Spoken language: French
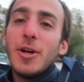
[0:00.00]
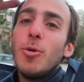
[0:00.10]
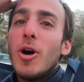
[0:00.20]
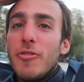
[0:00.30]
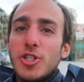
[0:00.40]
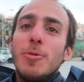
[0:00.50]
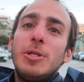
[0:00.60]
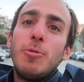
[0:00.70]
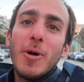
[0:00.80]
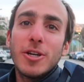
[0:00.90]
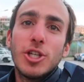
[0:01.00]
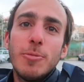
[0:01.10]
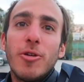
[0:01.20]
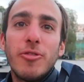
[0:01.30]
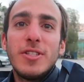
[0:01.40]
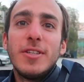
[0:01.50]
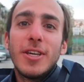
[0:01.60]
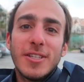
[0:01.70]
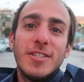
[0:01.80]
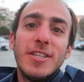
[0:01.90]
très loin, enfin j'ai un petit peu marché, mais en fait c'était
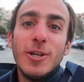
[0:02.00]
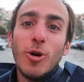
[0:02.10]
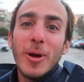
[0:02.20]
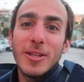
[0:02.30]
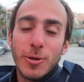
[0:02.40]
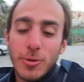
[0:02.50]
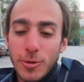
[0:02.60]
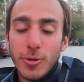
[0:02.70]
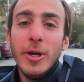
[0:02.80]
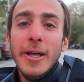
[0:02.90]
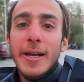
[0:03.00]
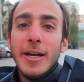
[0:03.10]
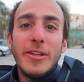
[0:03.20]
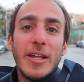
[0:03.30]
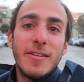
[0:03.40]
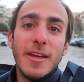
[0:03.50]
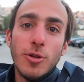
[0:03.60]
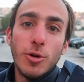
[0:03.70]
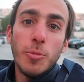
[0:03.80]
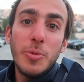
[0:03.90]
qu'à 6 km
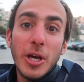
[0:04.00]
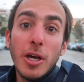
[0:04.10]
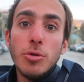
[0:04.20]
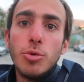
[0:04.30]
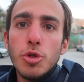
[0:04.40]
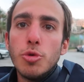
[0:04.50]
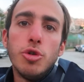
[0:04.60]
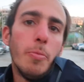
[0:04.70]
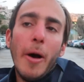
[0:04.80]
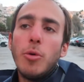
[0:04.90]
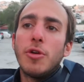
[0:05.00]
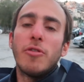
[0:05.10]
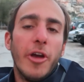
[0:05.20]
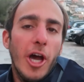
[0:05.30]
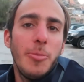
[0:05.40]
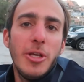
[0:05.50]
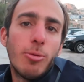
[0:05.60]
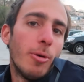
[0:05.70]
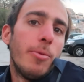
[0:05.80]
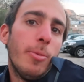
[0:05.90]
d'Athènes le Pirée, du coup je me suis dit, bah autant le faire à pied
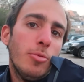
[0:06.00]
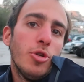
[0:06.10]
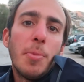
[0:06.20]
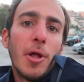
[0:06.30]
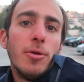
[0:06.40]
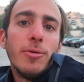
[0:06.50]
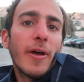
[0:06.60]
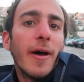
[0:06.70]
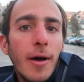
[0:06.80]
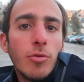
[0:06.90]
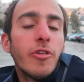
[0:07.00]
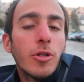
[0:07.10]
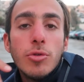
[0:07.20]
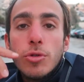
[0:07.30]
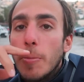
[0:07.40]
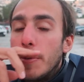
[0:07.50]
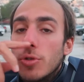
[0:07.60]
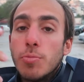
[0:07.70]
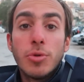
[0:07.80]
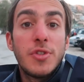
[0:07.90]
quoi, pas besoin de prendre le train ou de faire du stop,
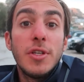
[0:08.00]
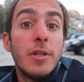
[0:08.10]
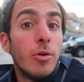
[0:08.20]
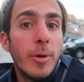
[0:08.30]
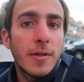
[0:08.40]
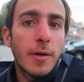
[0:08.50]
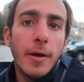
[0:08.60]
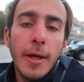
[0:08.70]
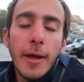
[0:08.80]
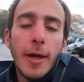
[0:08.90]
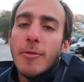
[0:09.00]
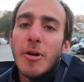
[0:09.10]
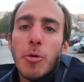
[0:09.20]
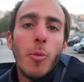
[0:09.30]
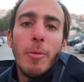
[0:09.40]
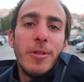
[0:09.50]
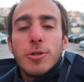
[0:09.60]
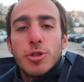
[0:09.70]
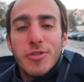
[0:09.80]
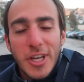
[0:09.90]
parce que pour 6 km, enfin pour moi
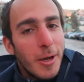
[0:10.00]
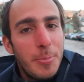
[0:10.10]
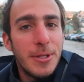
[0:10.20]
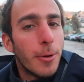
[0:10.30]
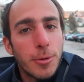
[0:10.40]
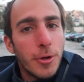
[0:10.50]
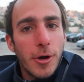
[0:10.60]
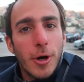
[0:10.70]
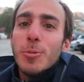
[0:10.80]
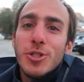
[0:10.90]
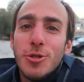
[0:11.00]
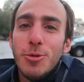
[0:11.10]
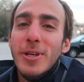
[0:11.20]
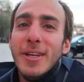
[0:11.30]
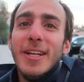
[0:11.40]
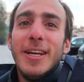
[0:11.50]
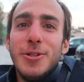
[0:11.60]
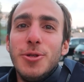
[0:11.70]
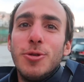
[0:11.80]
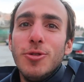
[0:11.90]
maintenant je trouve ça rapide, en une heure, hop j'y suis.
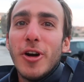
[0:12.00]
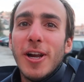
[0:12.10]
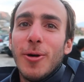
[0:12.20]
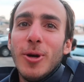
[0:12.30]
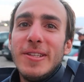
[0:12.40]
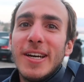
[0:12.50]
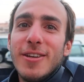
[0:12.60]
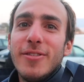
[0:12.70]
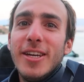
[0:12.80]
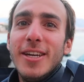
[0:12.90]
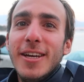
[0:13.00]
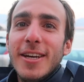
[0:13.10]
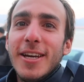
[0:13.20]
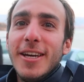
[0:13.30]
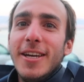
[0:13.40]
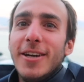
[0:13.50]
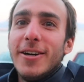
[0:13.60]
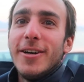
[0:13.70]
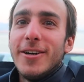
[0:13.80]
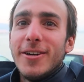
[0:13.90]
Du coup voilà, on est arrivé, et
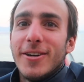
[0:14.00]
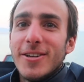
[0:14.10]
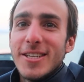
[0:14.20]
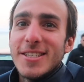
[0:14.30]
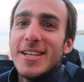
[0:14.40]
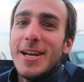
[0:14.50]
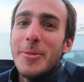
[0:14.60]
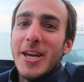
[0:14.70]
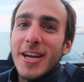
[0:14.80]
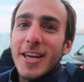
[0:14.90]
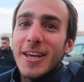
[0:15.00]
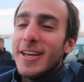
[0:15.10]
euh, ça c'est la mer,